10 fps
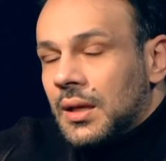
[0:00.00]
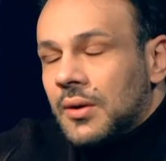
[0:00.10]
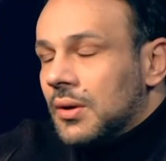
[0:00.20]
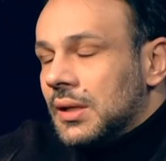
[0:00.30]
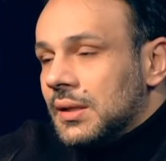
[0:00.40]

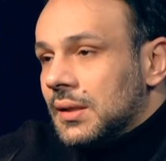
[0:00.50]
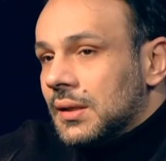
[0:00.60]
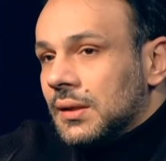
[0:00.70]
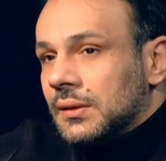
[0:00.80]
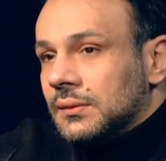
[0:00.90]
هو
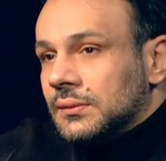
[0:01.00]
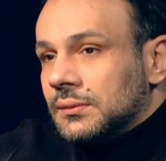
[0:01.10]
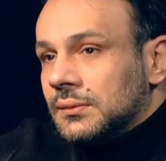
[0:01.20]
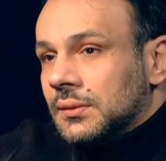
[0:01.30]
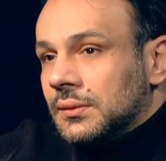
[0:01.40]
بعدهم
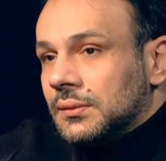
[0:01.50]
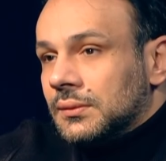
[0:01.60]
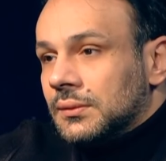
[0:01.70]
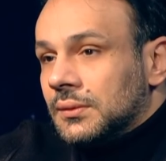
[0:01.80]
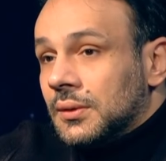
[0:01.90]
بهيدي
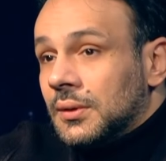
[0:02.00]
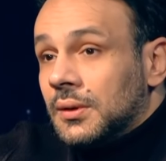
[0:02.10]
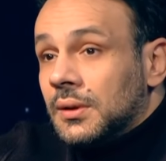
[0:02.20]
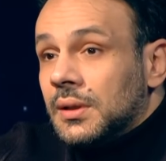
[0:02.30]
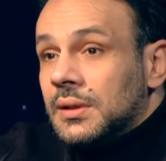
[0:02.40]
الصوره
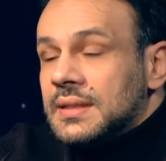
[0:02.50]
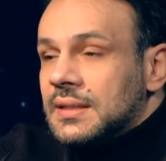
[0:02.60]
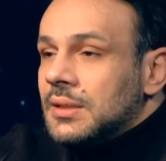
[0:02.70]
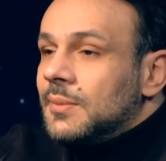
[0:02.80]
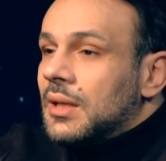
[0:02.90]

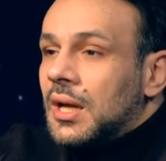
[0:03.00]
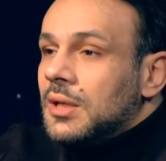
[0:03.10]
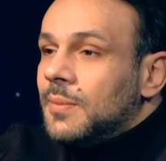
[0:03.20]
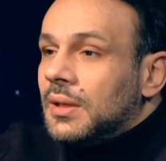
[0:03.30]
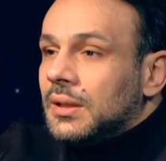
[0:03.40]
الصدمه
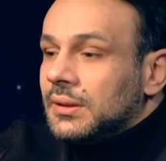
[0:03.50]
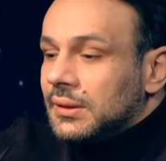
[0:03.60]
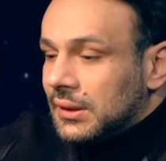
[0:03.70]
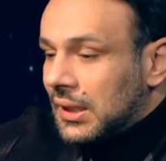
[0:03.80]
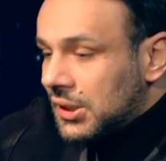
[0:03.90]
الاكبر
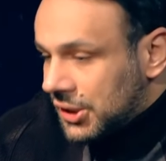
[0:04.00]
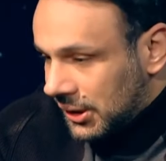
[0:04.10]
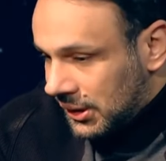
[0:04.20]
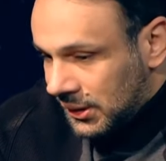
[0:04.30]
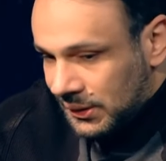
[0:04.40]
ان انا ش...
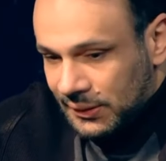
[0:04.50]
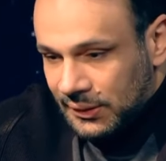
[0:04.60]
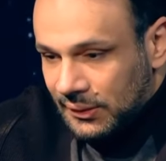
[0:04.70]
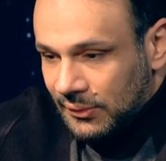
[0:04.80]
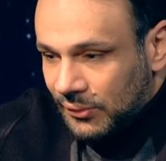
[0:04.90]
ان
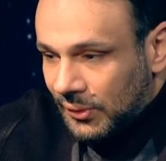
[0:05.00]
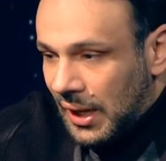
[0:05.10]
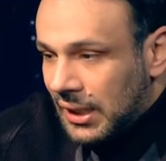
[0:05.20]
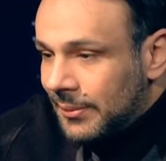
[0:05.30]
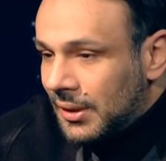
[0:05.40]

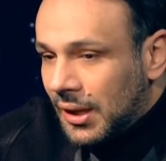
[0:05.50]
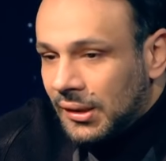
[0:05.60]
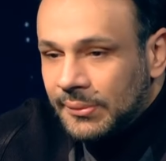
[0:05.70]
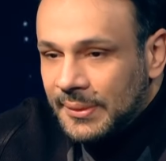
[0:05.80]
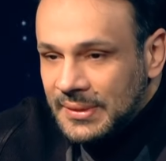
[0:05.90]
العالم
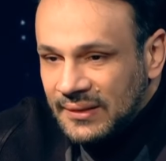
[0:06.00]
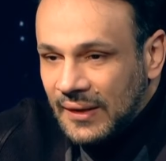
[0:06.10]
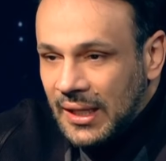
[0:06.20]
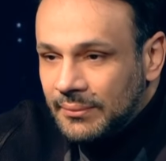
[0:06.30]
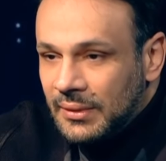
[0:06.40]
العربي
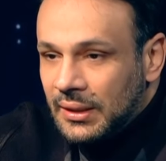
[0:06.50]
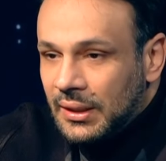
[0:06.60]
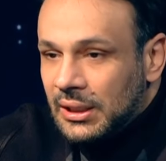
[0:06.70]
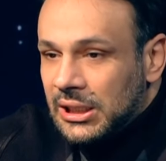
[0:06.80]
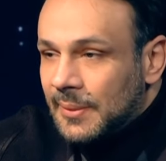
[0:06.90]
بصفه عامه
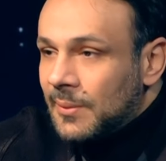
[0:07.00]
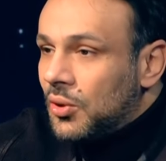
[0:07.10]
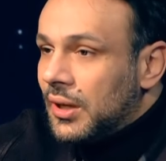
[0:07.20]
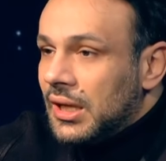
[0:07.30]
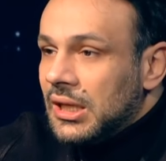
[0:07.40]

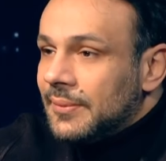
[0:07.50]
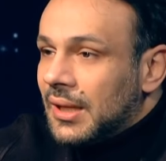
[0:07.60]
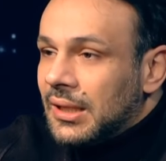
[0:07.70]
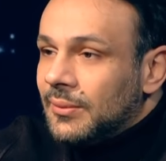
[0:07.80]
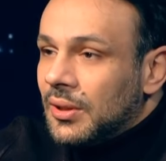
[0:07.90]
اهتمامه اقل من
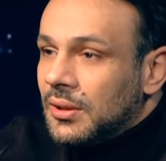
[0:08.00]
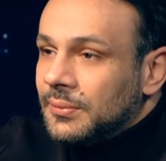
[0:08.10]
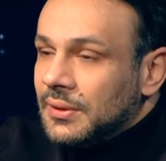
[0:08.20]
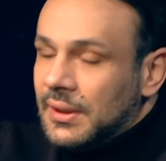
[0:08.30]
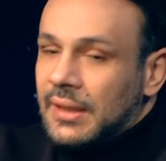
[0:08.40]
العالم
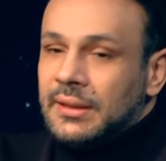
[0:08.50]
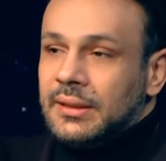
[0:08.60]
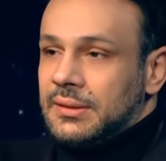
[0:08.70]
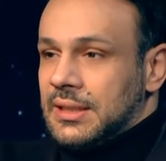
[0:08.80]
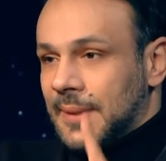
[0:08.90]
الغربي م. يعني
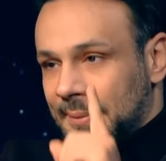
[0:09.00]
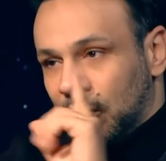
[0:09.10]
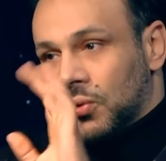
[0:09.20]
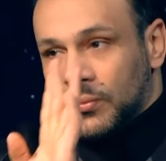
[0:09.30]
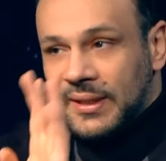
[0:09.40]
سيبك من
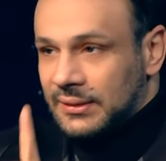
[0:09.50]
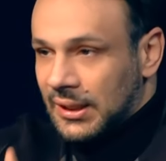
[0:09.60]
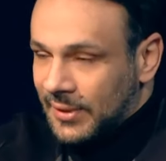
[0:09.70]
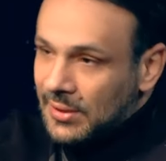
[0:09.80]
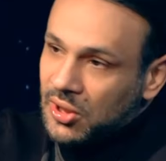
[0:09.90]
الحكومات
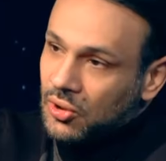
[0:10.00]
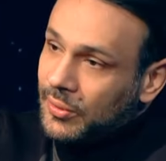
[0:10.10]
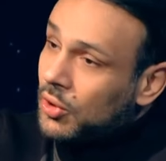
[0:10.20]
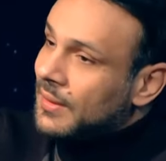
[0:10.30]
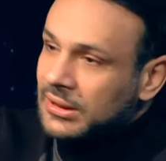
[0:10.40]
انا ما بتكلمش عن
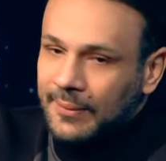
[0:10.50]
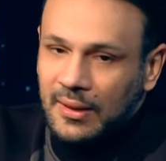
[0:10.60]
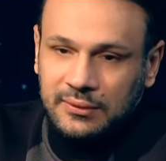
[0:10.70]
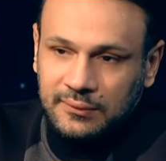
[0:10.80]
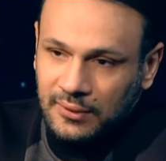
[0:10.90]
الحكومات الحكومات
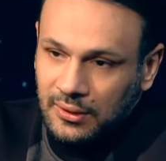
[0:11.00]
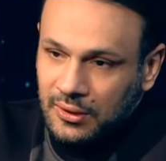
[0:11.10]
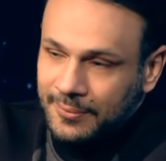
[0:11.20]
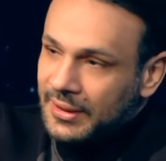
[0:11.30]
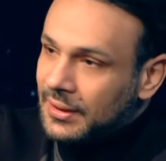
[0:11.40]
طبعا
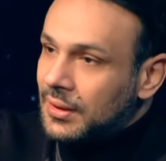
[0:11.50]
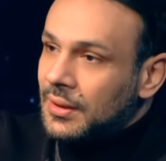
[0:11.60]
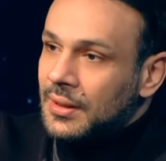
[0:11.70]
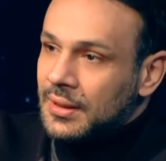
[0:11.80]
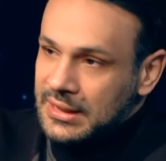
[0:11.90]
الغربيه
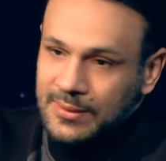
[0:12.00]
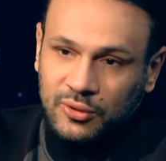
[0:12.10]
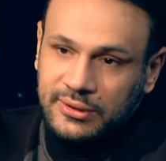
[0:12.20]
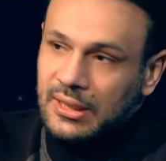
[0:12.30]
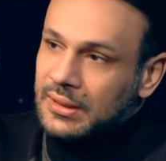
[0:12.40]
زي ما
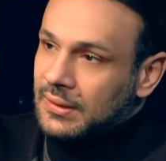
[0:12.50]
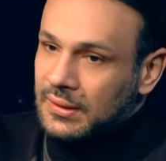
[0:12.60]
قلت لك